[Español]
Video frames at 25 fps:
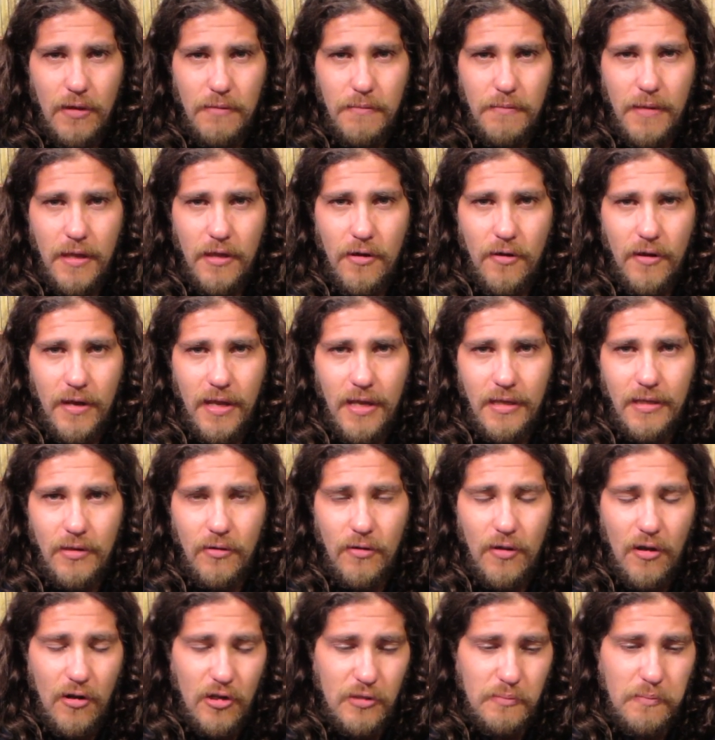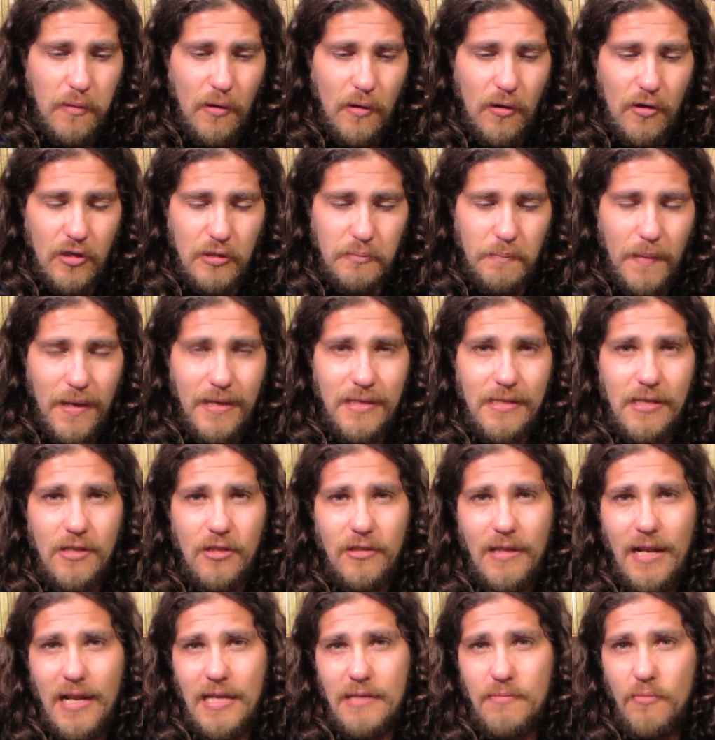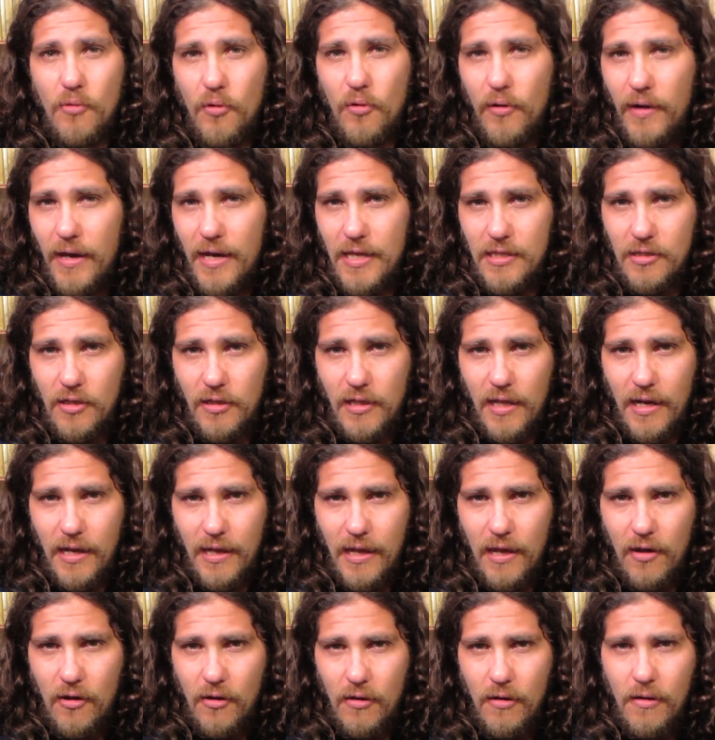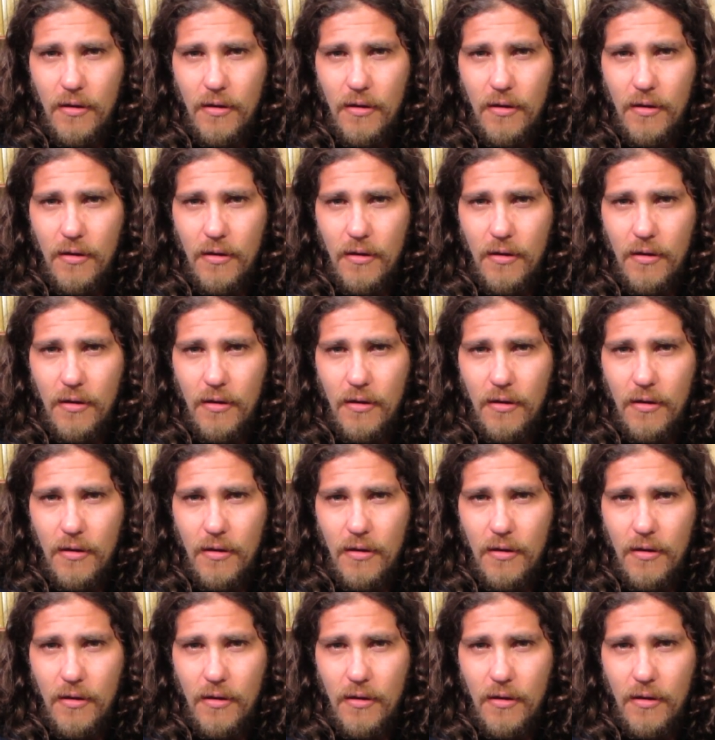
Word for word: en Medio Oriente, uno de los pocos países donde las mujeres no tenían que